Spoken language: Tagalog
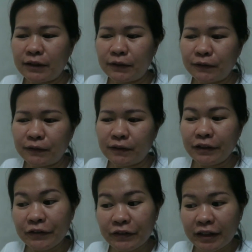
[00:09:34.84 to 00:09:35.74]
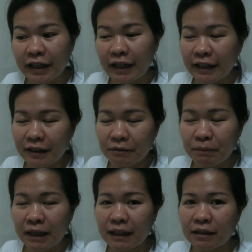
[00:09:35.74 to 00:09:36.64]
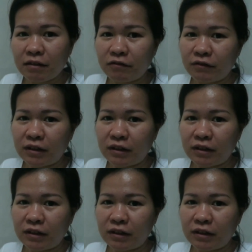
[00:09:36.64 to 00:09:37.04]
So, ayun, kaya nagpa natin ng